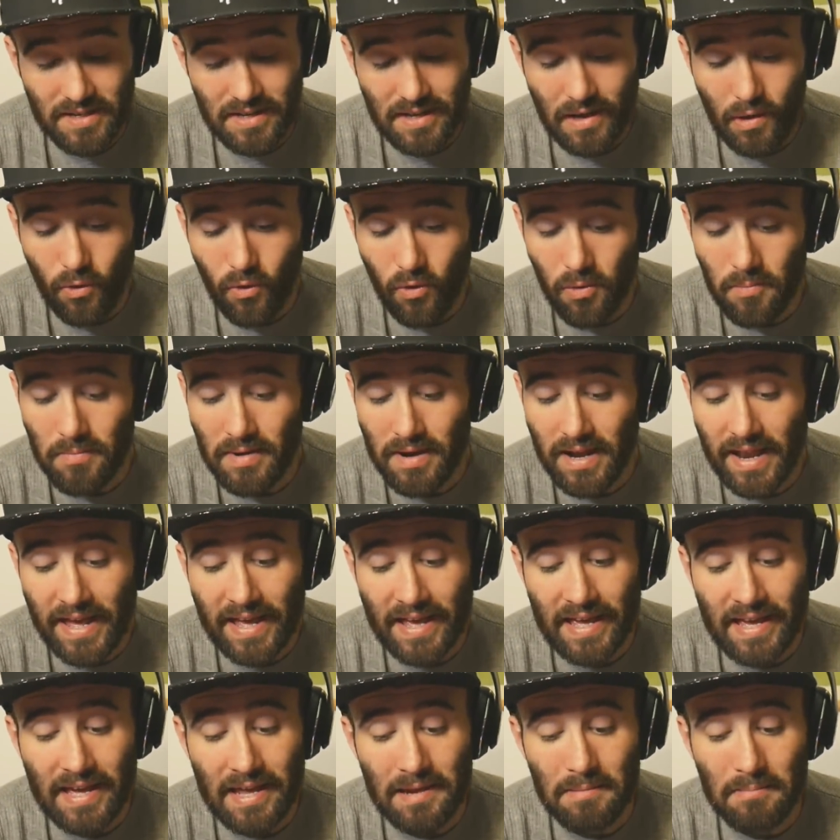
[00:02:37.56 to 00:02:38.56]
den auch um
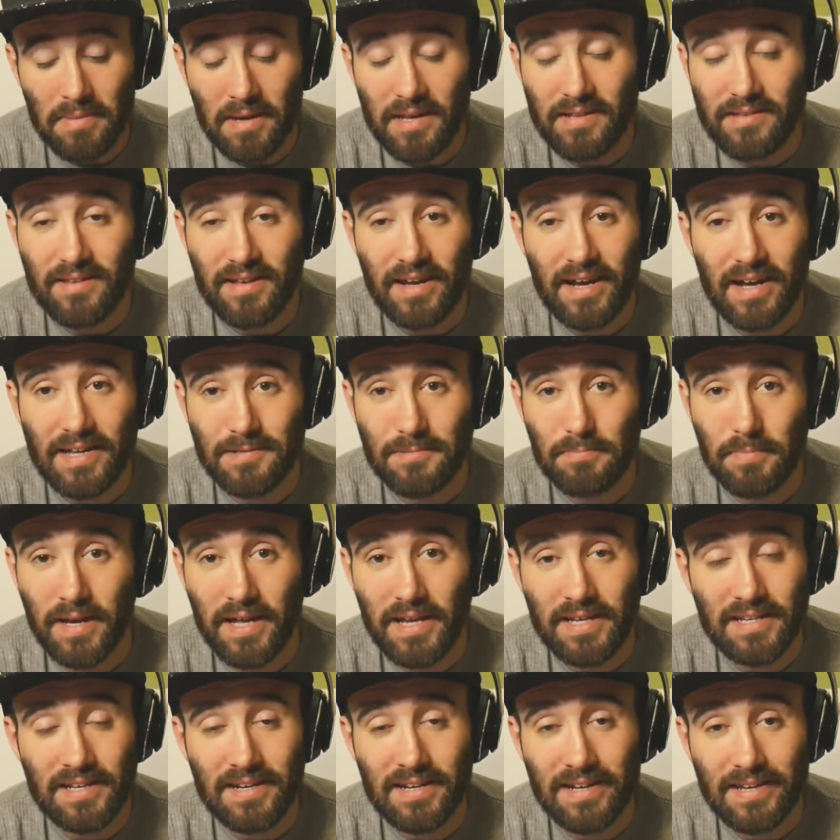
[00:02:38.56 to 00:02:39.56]
Längen besser als
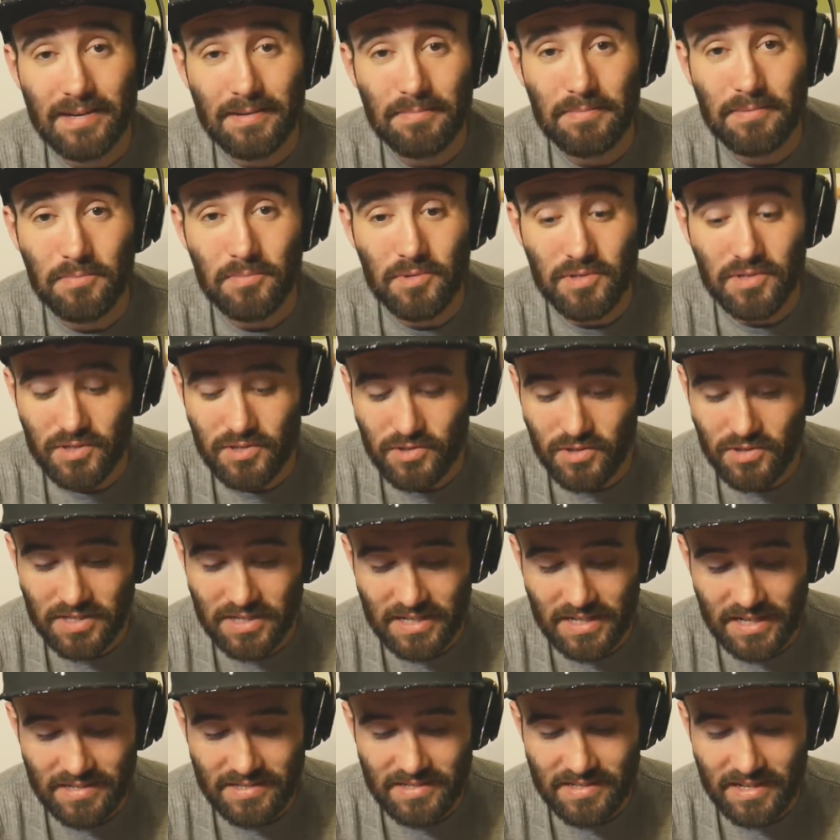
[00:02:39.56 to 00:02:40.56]
Berlin lebt, muss ich euch
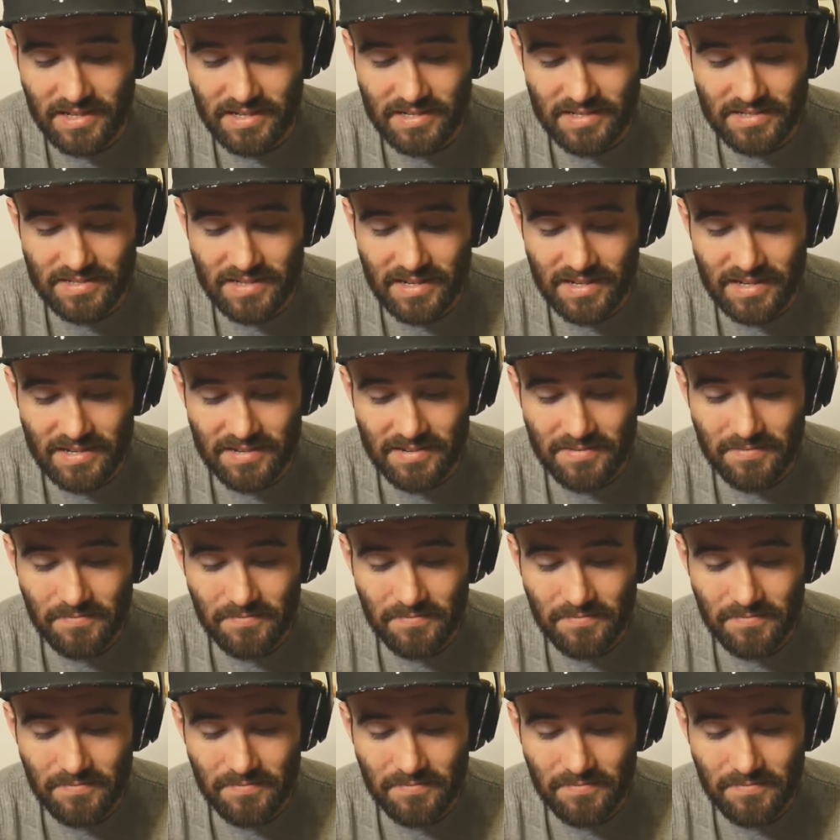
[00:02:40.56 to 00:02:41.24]
ganz ehrlich sagen.